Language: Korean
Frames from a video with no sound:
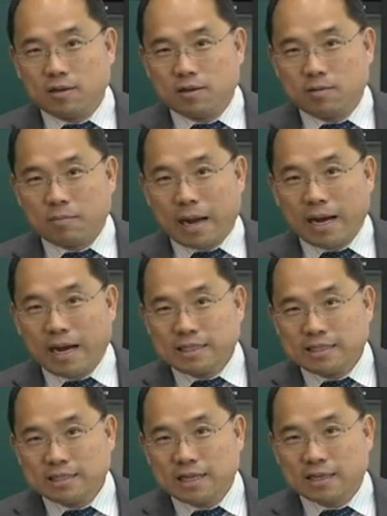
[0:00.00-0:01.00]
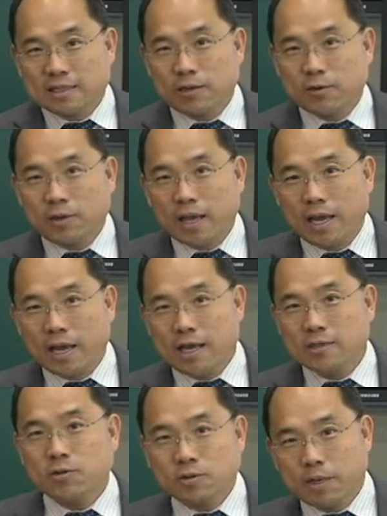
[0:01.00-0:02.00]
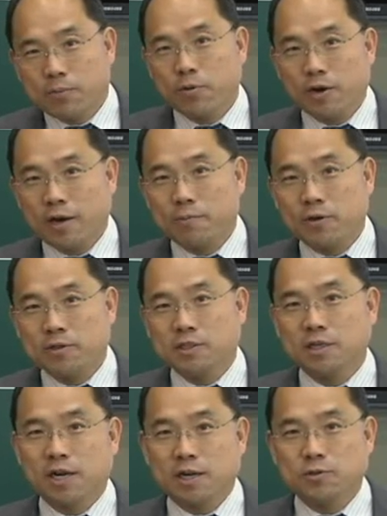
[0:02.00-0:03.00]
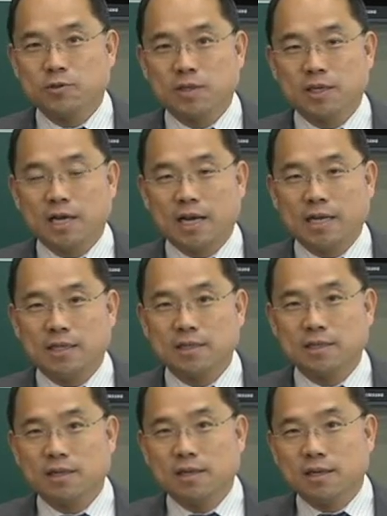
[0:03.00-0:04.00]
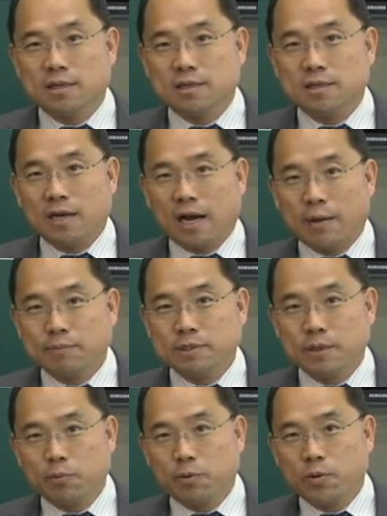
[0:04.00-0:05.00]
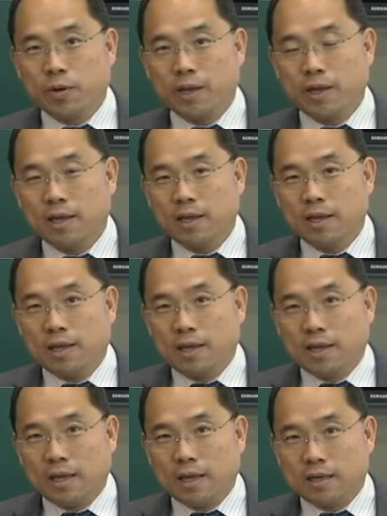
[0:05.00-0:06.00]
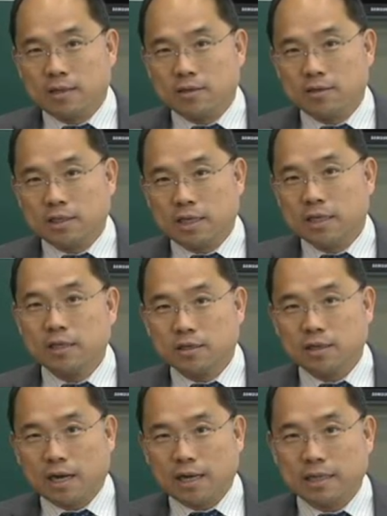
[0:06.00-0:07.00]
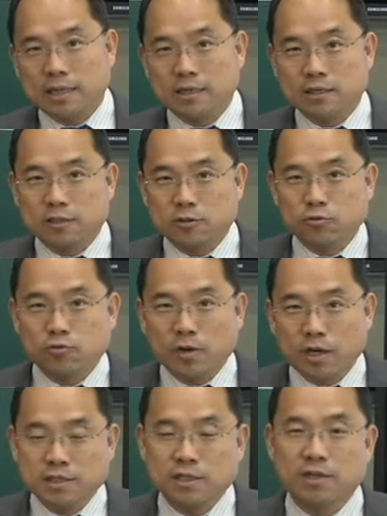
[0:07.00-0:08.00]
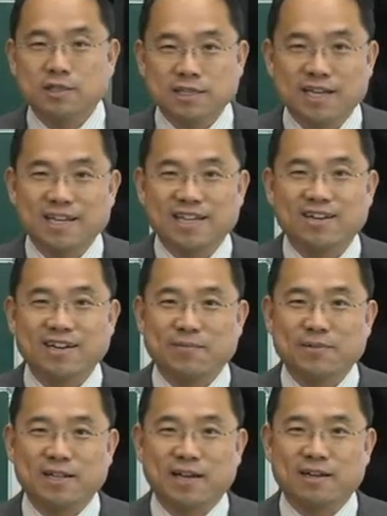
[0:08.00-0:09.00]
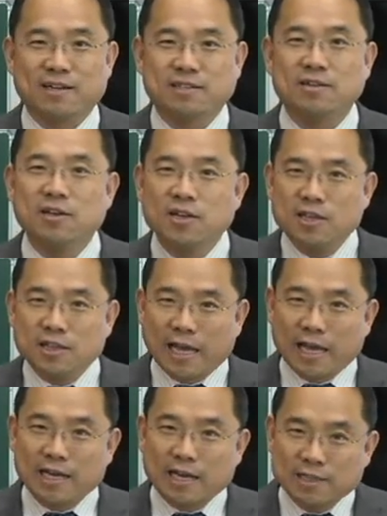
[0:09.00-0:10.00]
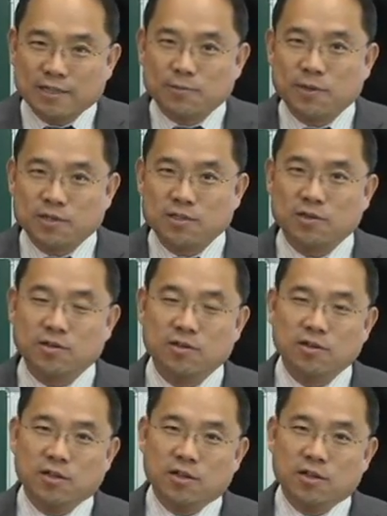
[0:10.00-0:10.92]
망가진 상태로 계속 세포가 번식할 수 있게 하는 그 암세포의 그런 기능을 갖게 되는 그 두 가지 현상이 일어납니다. 그래서 나이가 들면서